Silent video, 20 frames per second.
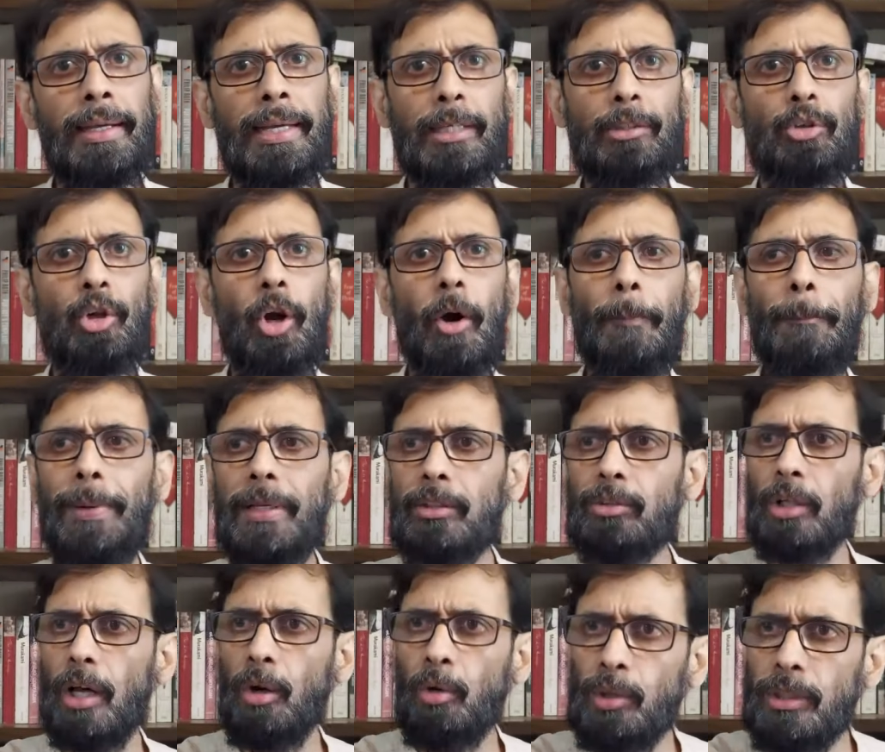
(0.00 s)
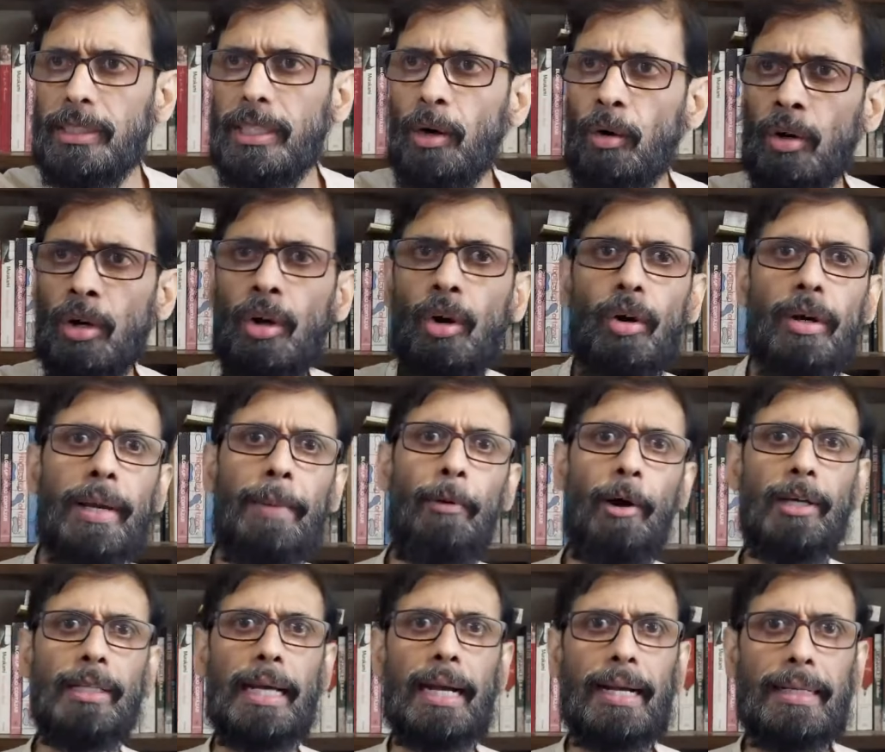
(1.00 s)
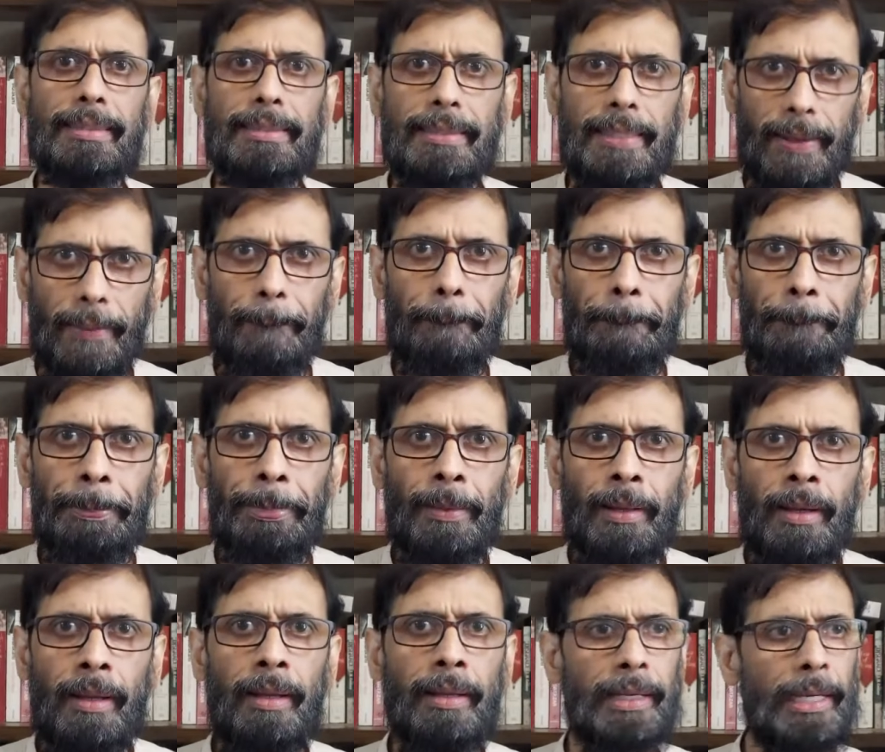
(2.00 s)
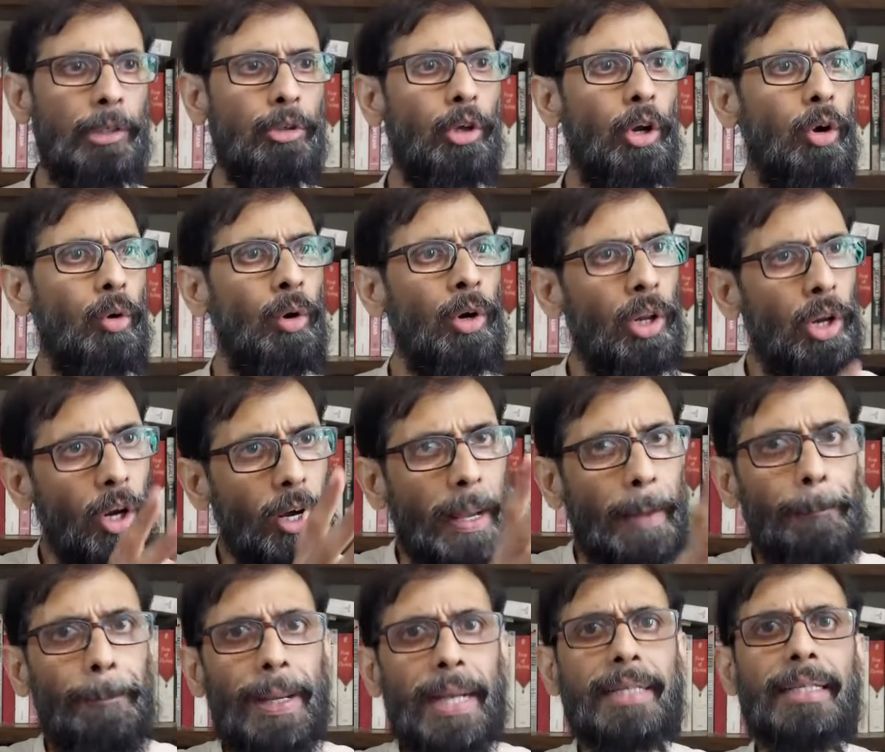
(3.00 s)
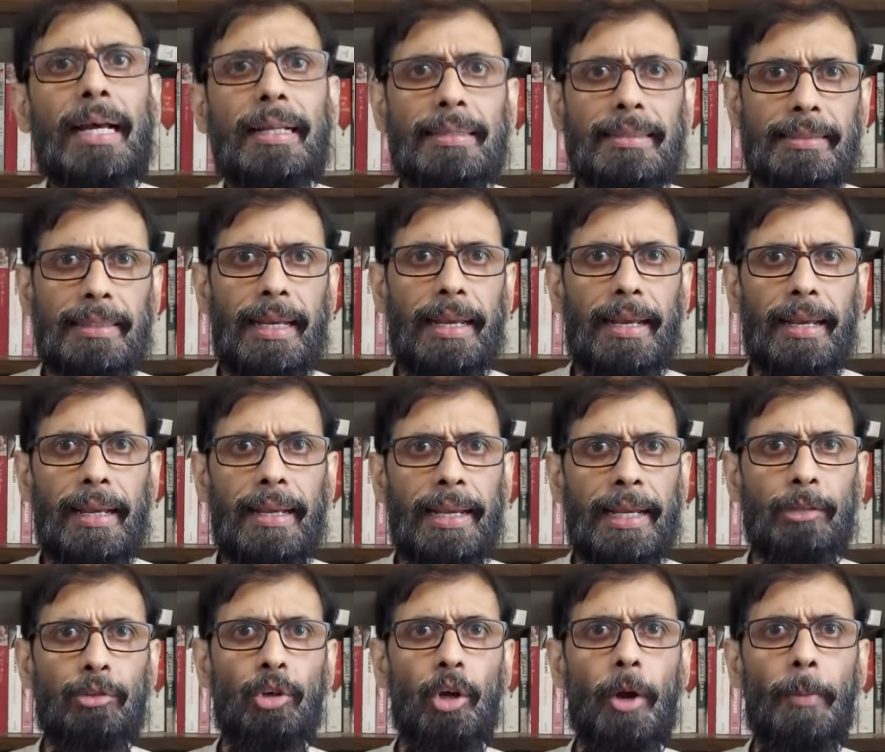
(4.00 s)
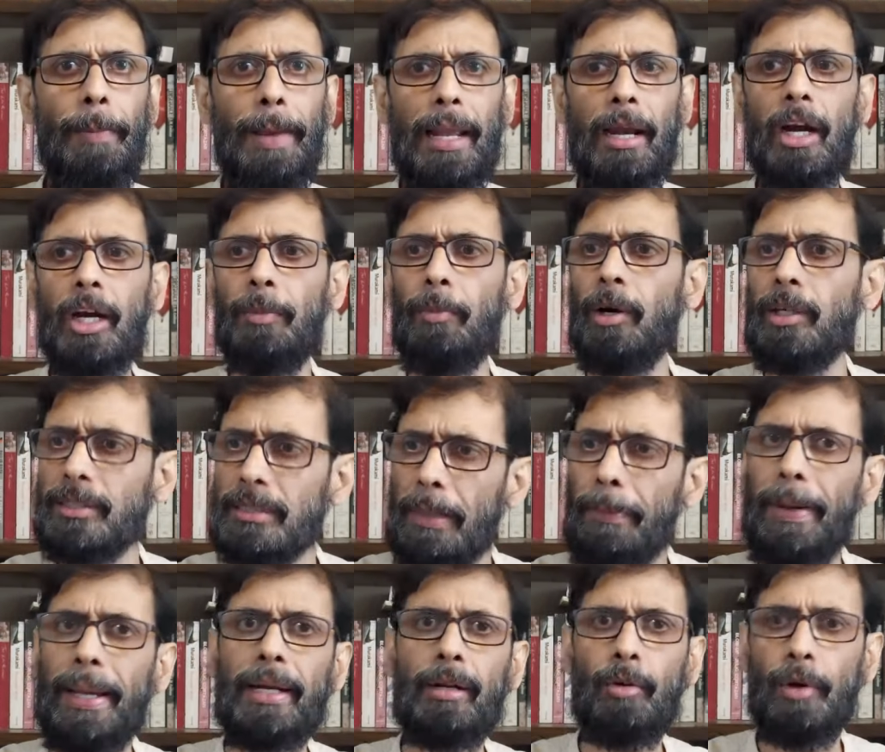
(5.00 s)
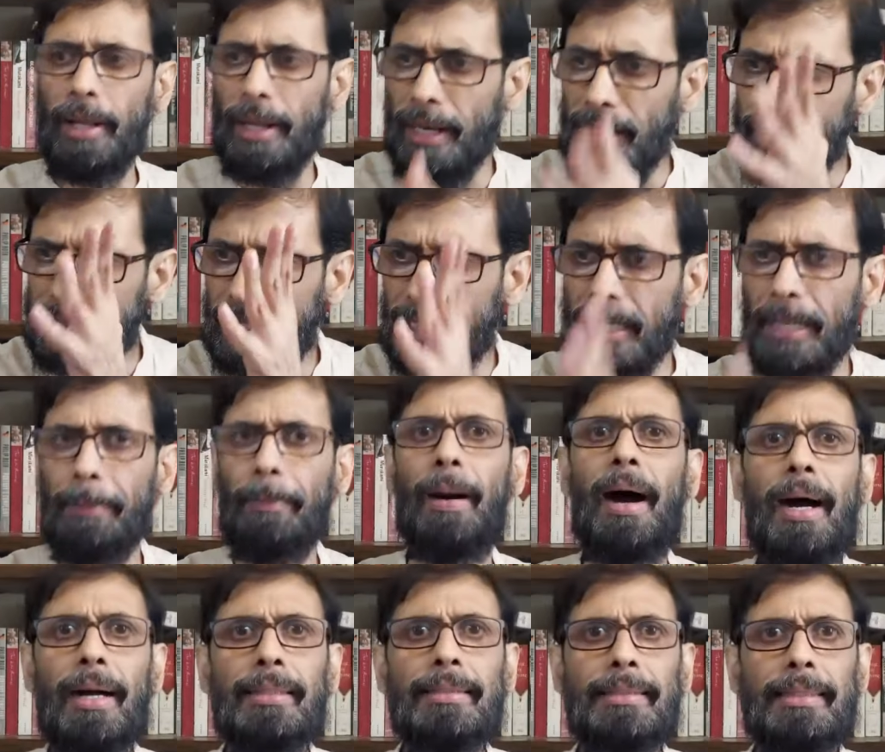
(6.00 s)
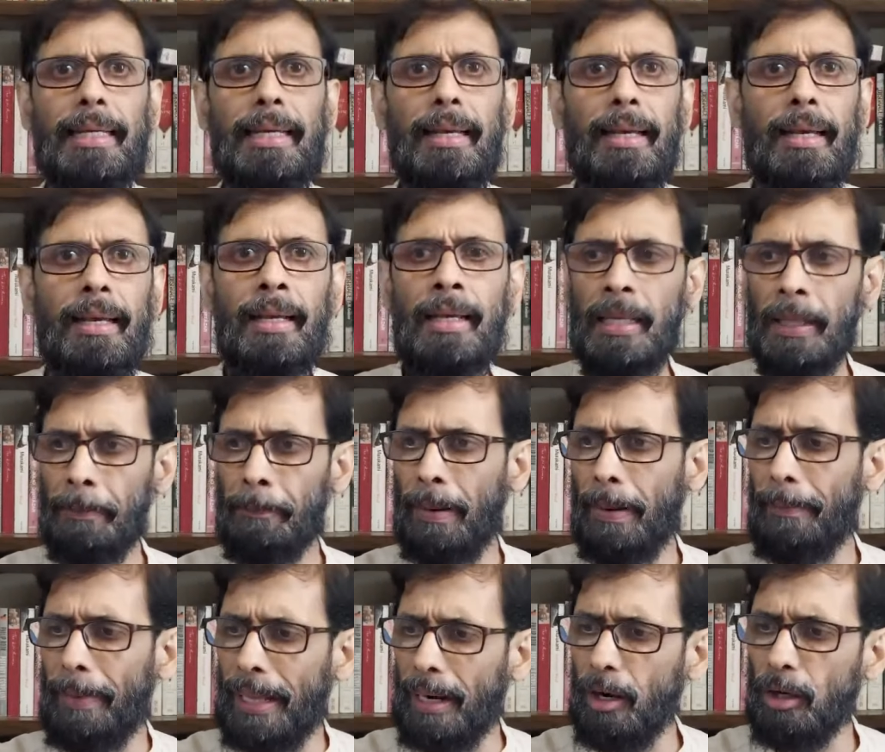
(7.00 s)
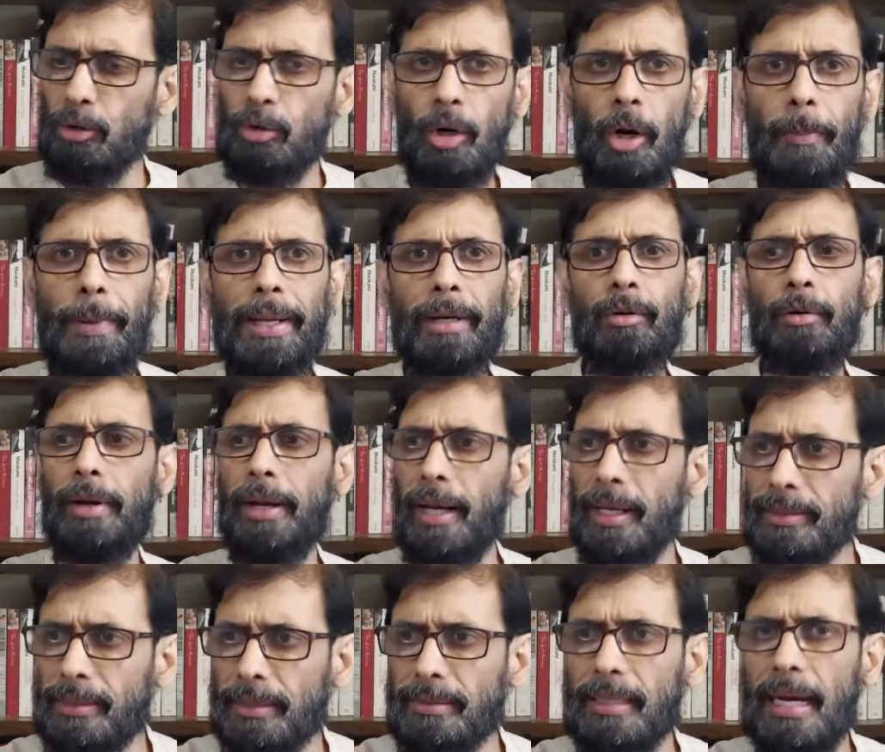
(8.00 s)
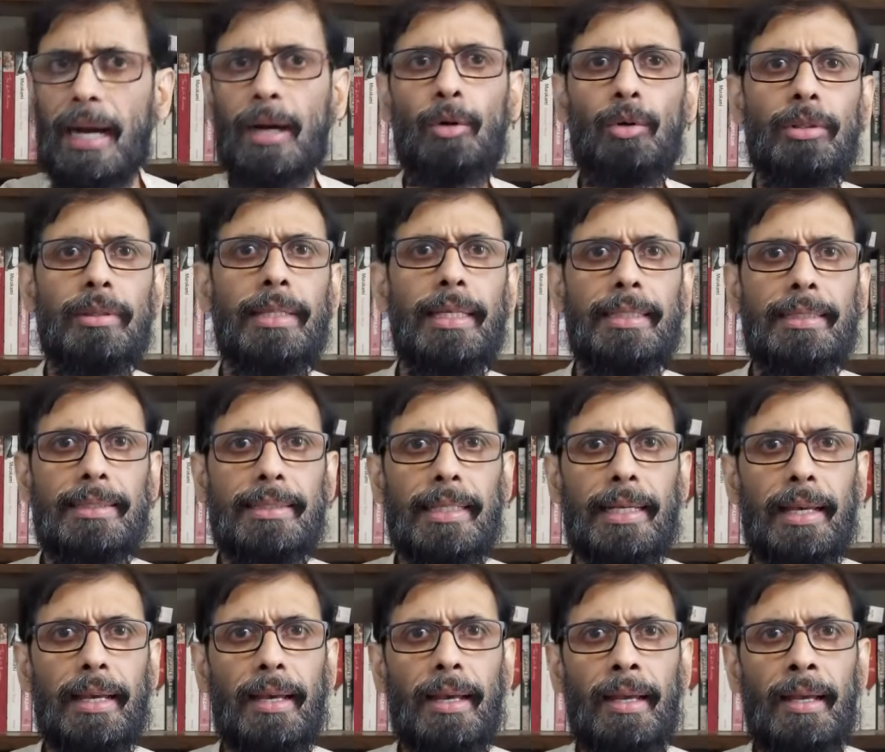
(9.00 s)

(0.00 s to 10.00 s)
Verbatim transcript: কিছু লোক পিস্তল উঁচিয়ে অন্য লোককে ভয় দেখাচ্ছে কিছু লোক অন্য লোককে পেটাচ্ছে কিছু লোক ব্যালট বক্সটা বের করে এনে সেটাকে ভাঙছে বা ব্যালটগুলো বের করে এনে তাতে আগুন দিচ্ছে